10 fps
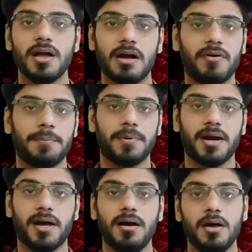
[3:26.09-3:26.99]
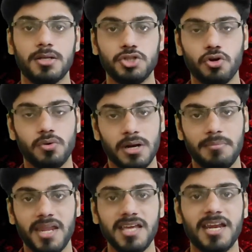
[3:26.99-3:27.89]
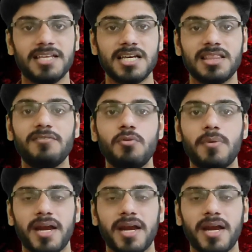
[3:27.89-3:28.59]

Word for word: कवर अप करना जो रिमेनिंग रह जाता है वो